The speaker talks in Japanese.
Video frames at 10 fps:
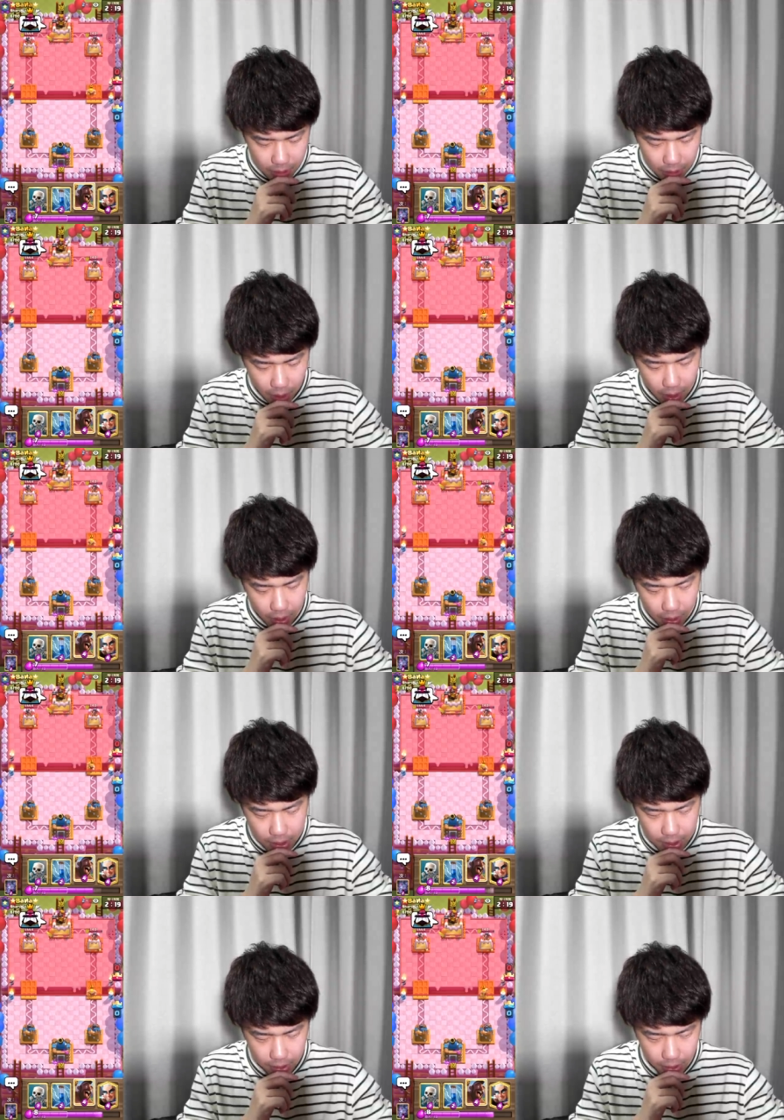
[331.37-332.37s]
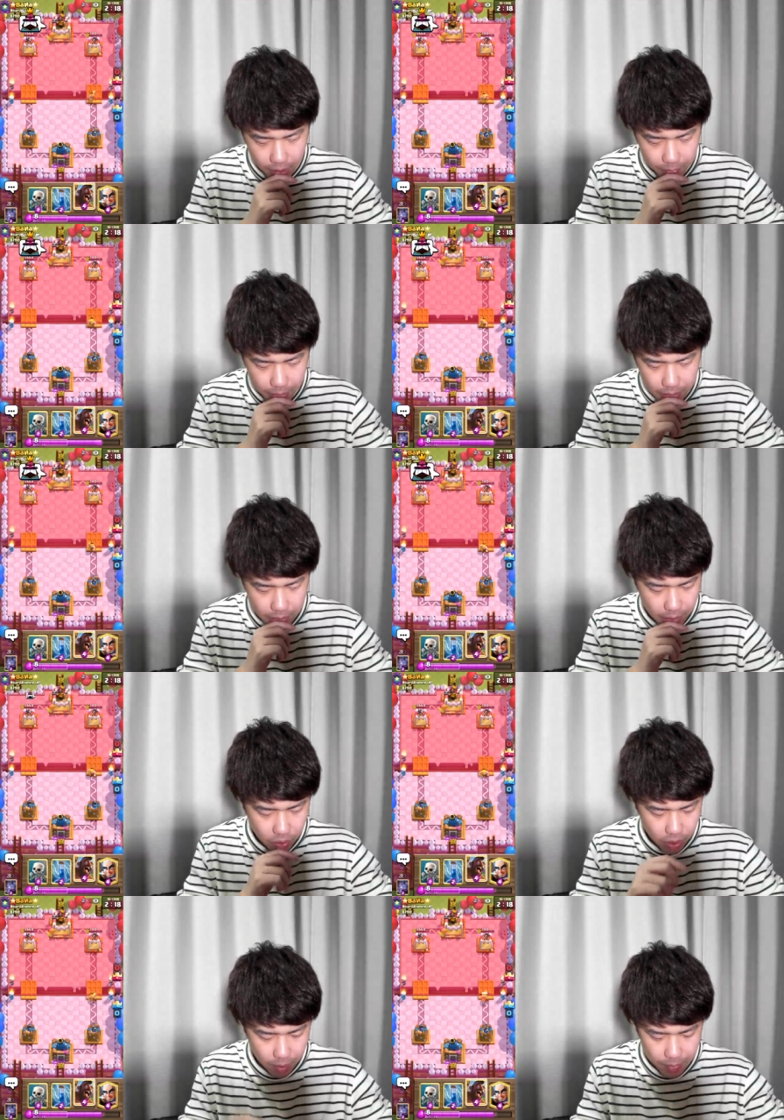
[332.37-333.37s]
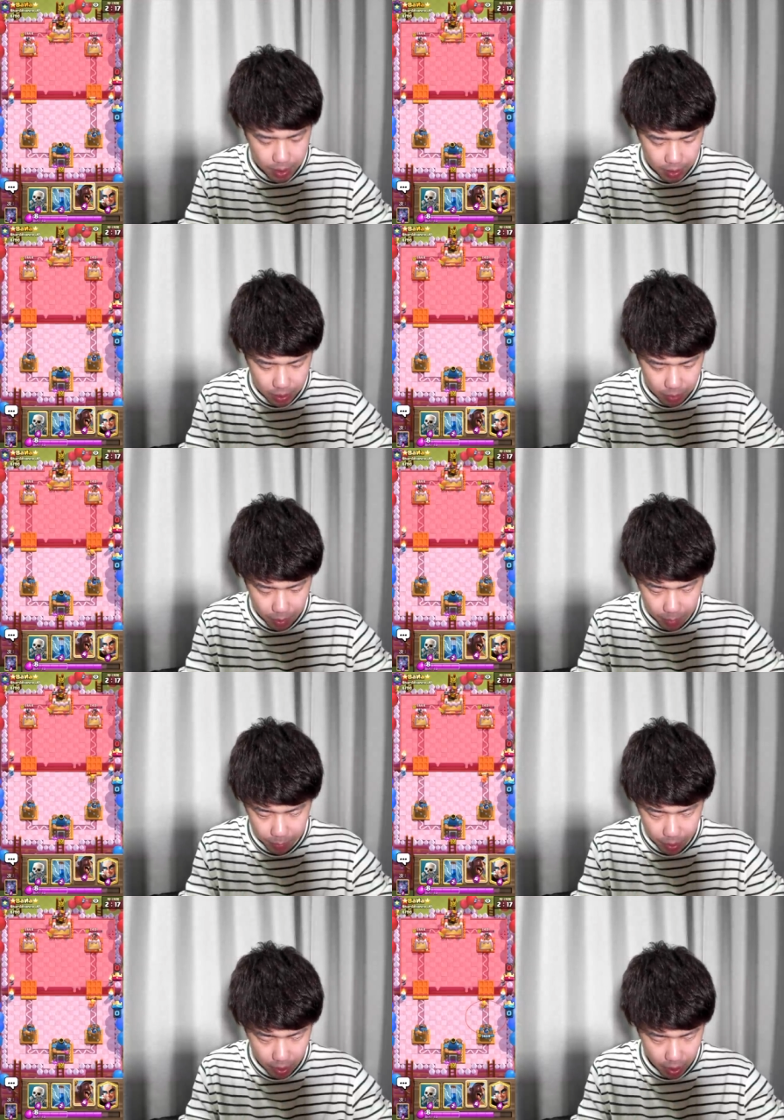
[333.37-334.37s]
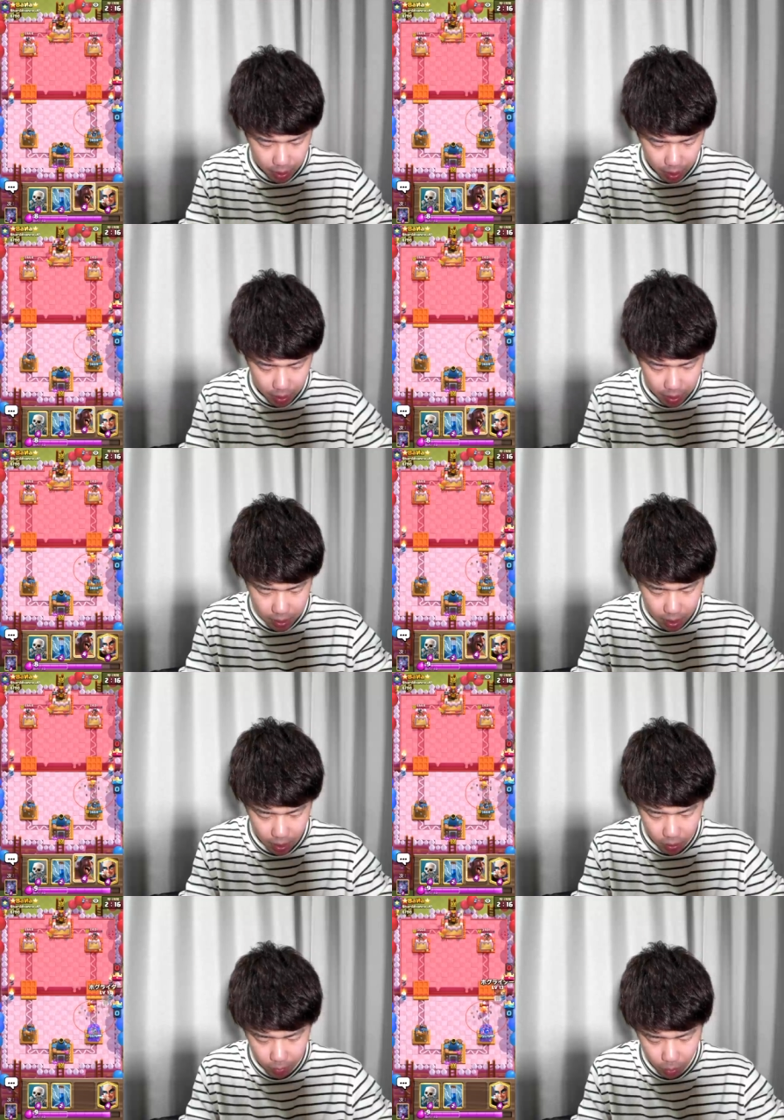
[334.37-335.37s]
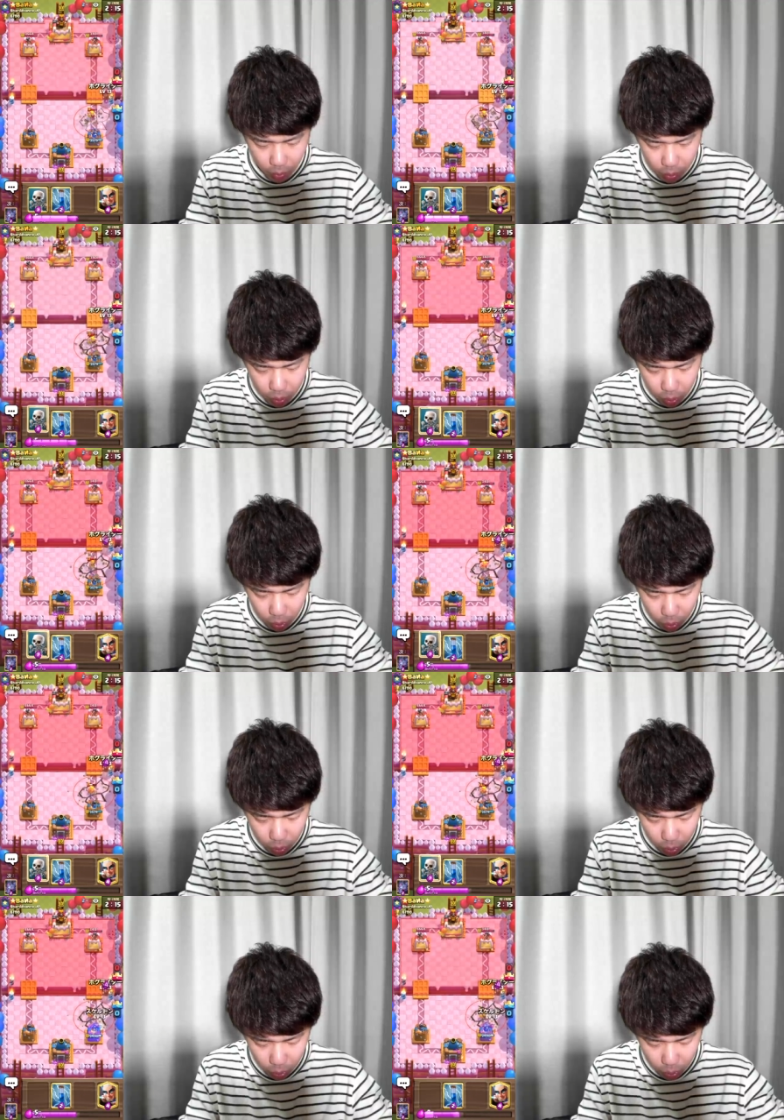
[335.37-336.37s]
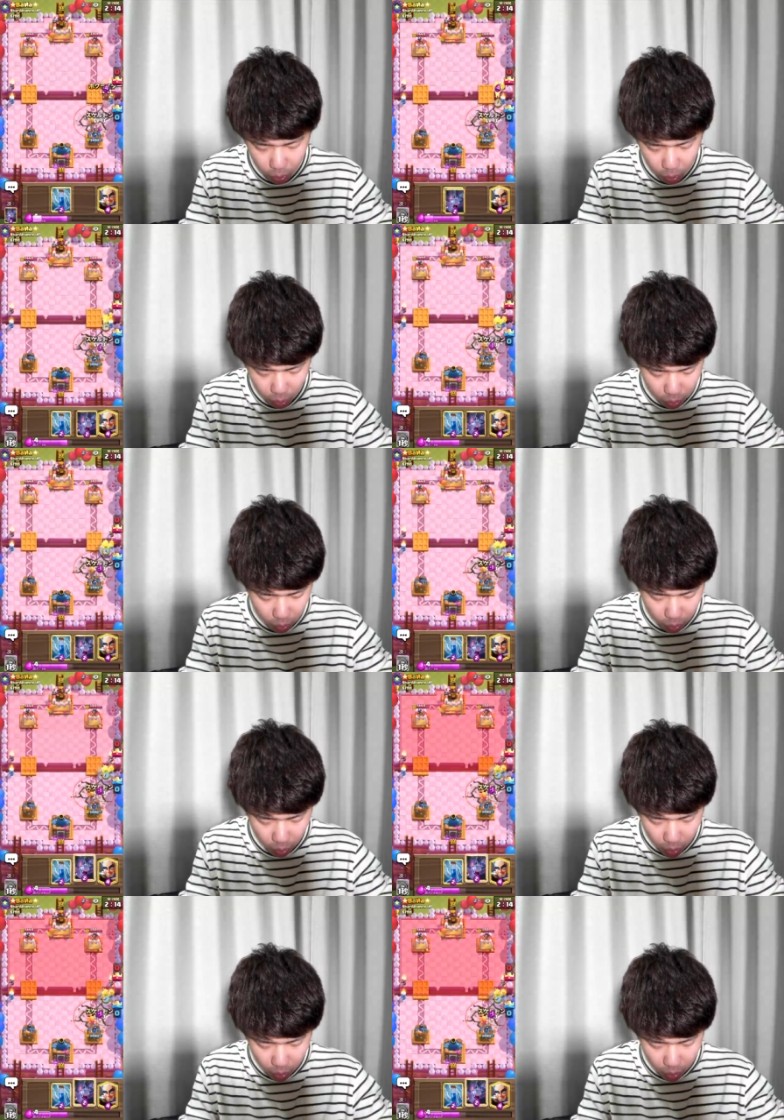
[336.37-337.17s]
はい。8000体感も出てて、ゴレがめちゃくちゃうまいプレイヤーなんですけれども、おっとっとっとっとっとっとっとっとっと。